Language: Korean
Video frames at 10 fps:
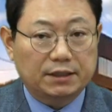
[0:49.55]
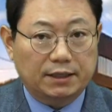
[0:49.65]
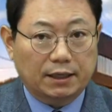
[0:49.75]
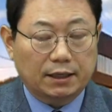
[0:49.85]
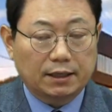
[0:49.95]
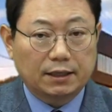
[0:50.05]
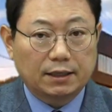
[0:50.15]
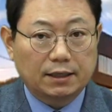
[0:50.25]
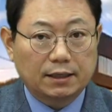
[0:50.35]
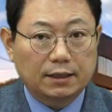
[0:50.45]
일행.
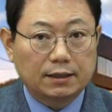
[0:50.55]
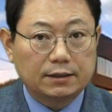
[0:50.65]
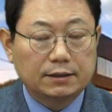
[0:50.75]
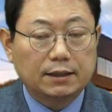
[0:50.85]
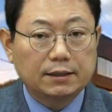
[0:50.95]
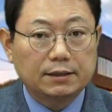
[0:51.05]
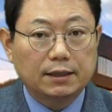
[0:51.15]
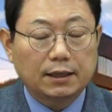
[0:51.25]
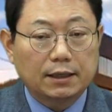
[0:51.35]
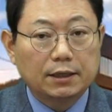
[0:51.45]

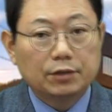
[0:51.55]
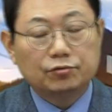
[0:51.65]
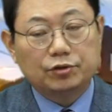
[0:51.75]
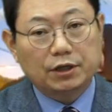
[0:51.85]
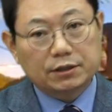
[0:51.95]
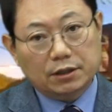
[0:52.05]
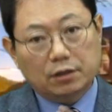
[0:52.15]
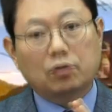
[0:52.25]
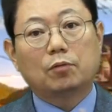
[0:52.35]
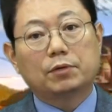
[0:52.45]
일행인데 뒤에 차가
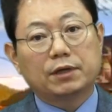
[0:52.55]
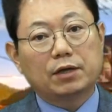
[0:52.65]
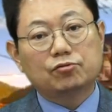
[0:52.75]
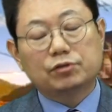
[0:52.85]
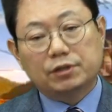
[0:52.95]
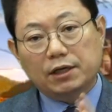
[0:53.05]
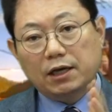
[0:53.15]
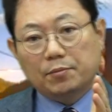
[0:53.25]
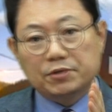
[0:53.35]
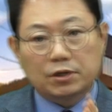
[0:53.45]
커버링 해줄 때
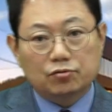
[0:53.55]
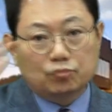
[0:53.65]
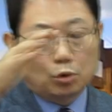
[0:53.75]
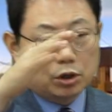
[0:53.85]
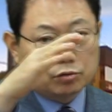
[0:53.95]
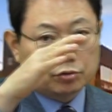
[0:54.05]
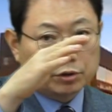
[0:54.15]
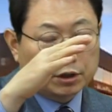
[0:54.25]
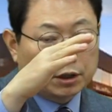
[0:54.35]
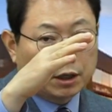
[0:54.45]
앞에 차가 돌라고
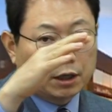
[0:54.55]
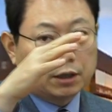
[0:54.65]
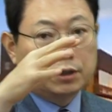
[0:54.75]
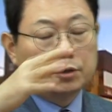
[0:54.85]
그러다가